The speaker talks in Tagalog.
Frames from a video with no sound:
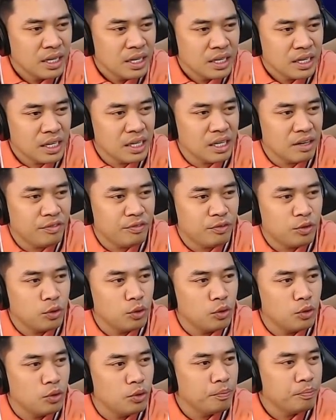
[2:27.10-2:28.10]
King
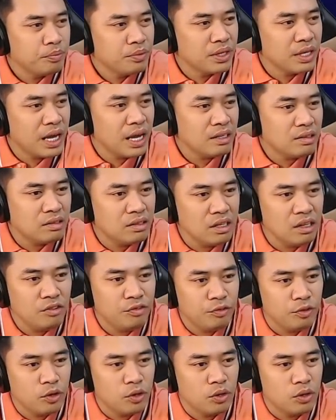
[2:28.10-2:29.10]
F2, Knight
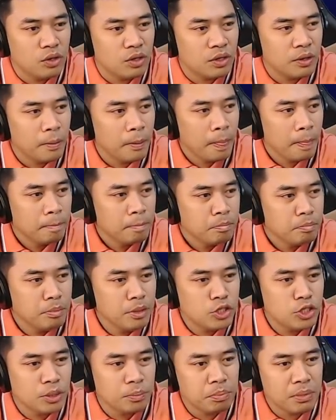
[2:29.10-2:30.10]
D4,
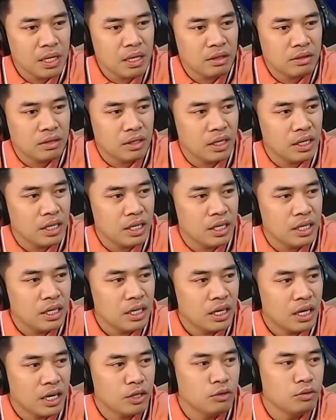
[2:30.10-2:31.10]
Bishop E3,
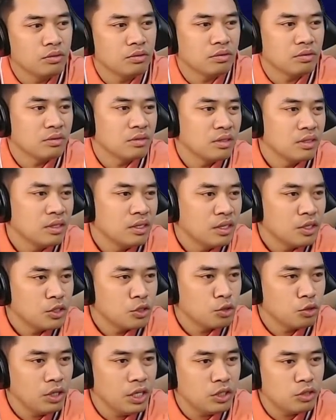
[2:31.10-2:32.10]
ayun.
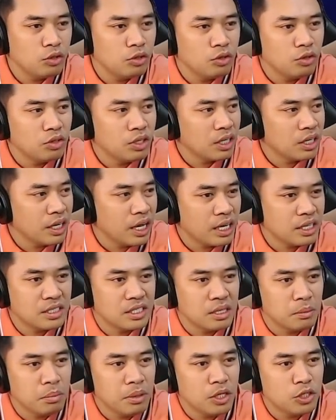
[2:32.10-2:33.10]
So dito,
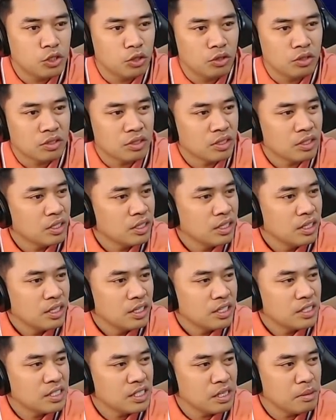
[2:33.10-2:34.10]
nag-exhibition
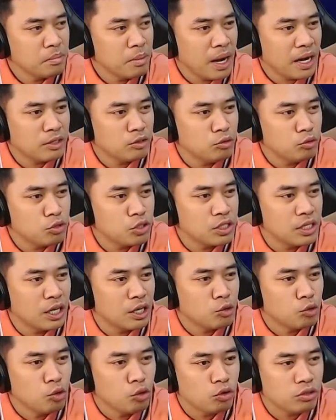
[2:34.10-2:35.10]
si Magnus
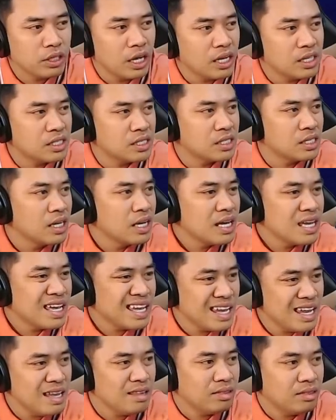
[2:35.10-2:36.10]
ng Rook takes
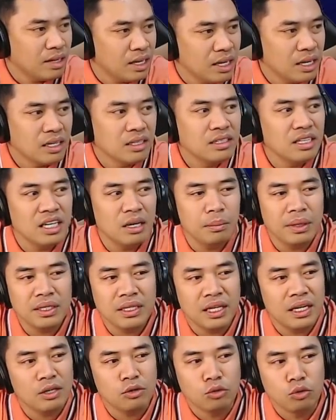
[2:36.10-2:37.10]
E3. Hindi naman
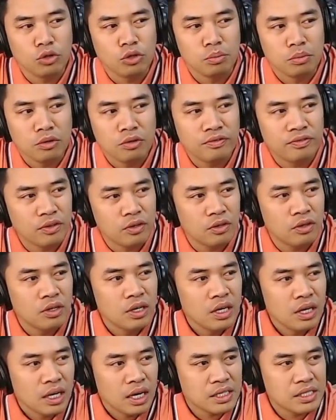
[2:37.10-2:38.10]
yan ang good move, no?
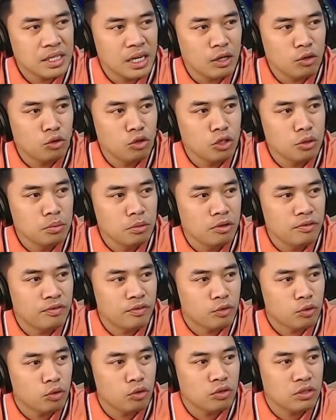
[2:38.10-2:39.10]
Kasi ang good move,
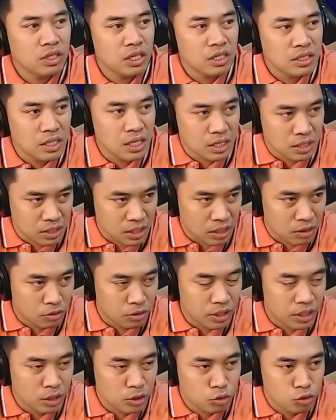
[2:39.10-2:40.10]
Rook D6,
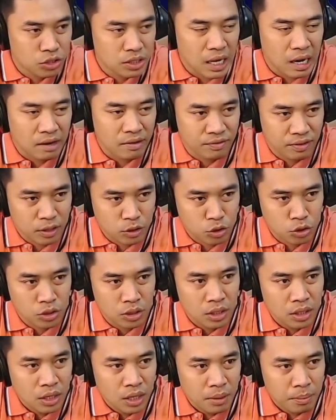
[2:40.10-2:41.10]
according to Stockfish.
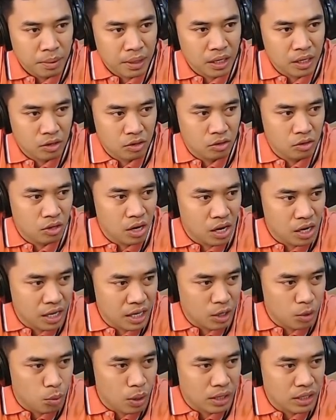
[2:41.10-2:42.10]
Pero ang
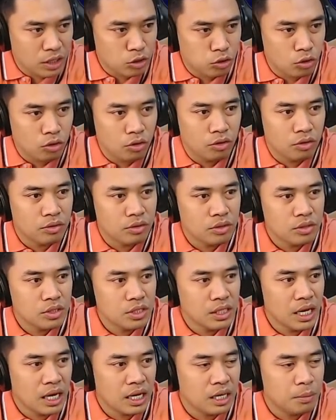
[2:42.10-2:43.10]
ginawa dito,
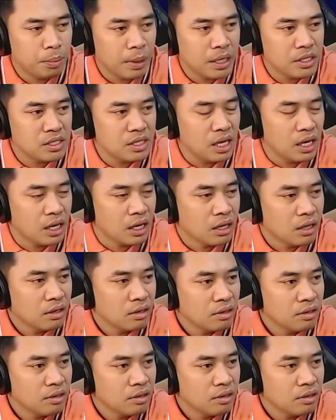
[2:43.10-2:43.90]
sinacrifice na eh.